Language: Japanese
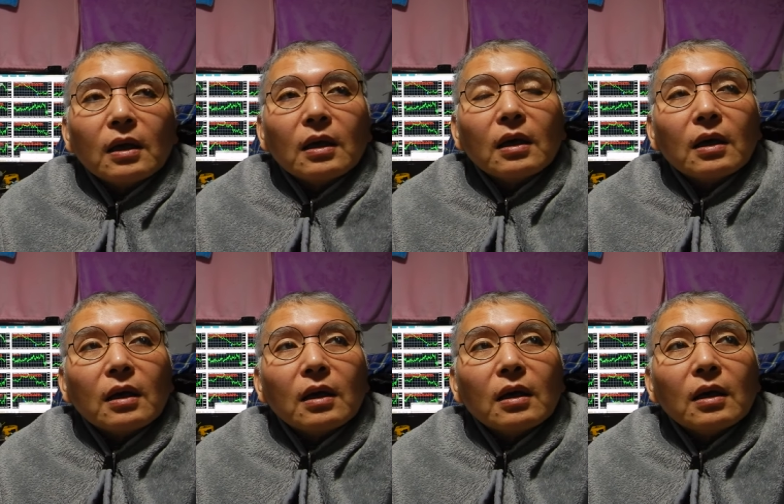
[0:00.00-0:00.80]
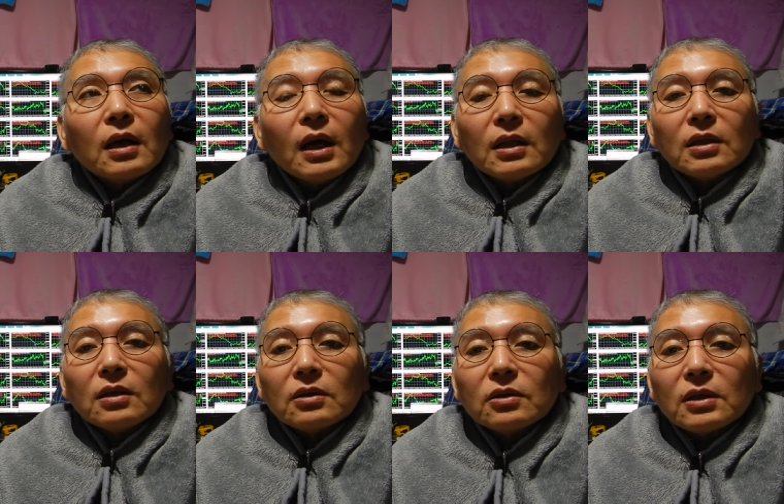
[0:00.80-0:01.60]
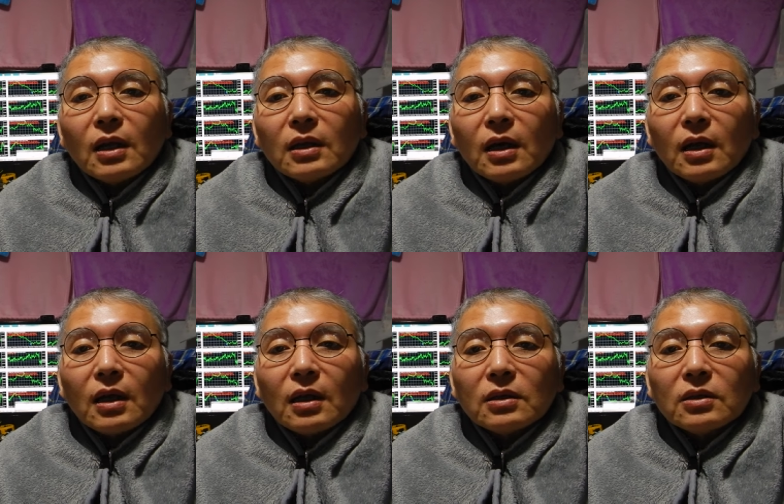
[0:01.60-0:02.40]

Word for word: えー、かなりずさんな